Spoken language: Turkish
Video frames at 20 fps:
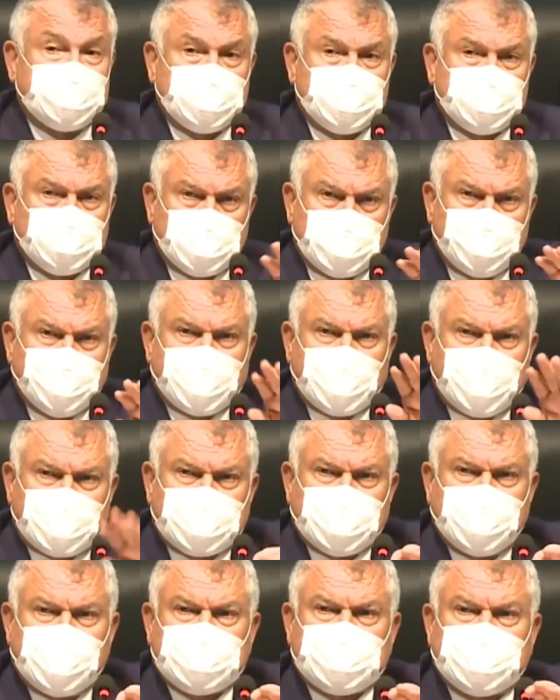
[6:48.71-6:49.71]
Meclisin sonunu bekle.
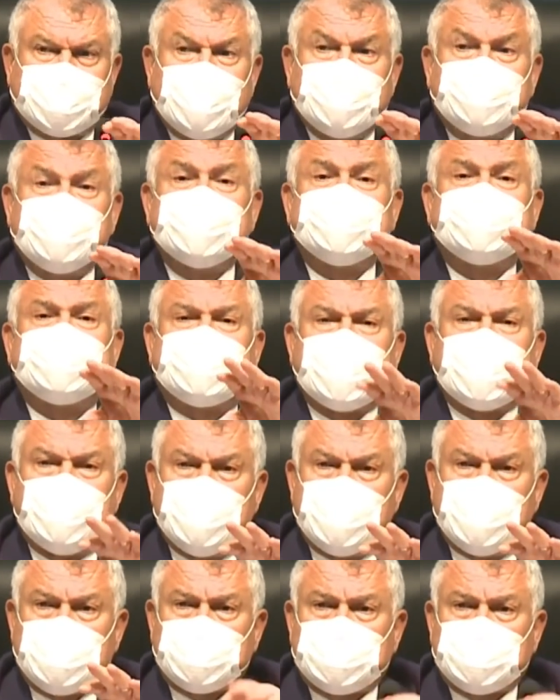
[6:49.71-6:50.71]
Arkadaşlar hepinizi
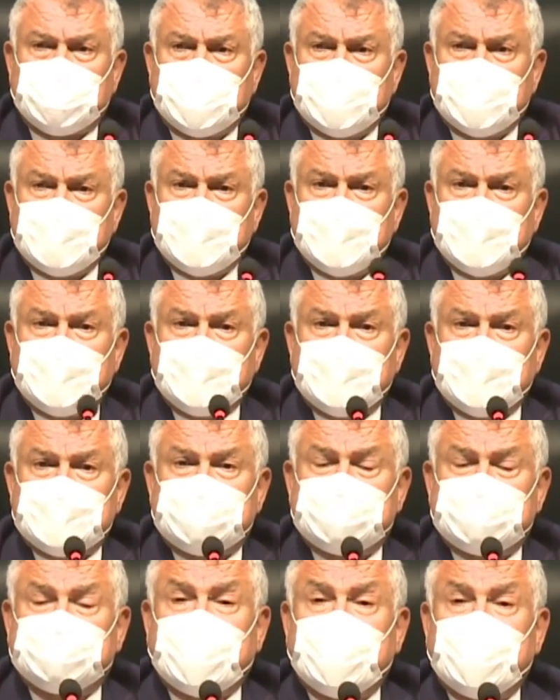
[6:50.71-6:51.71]
seviyoruz.
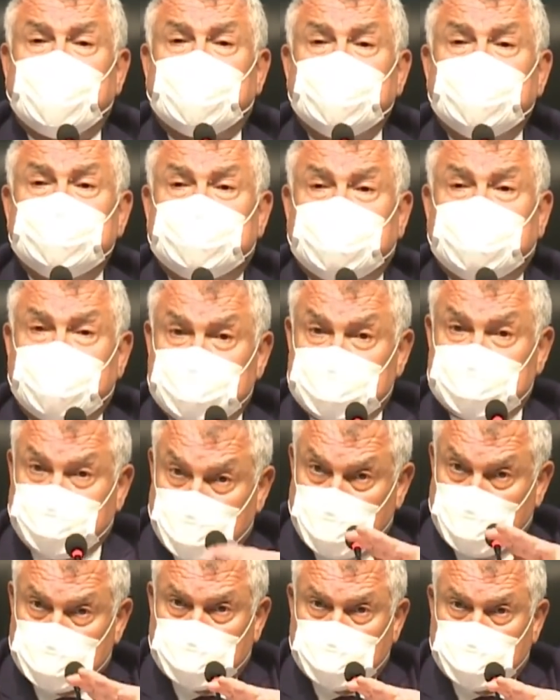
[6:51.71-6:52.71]
Size yakın insanız
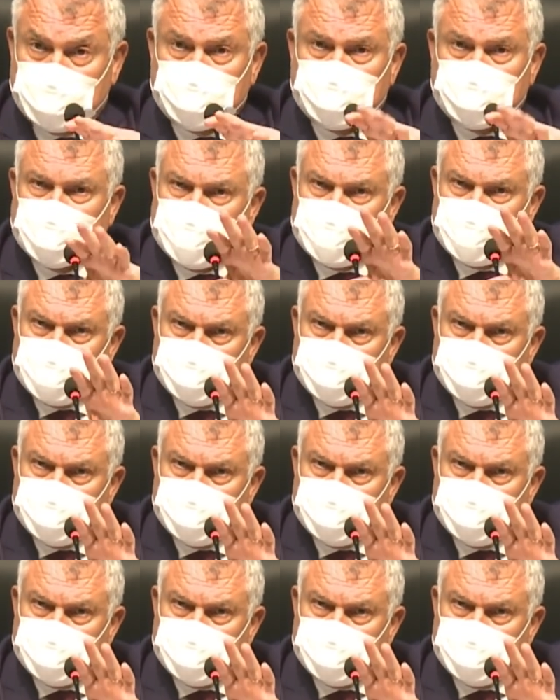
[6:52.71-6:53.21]
biliyorsunuz.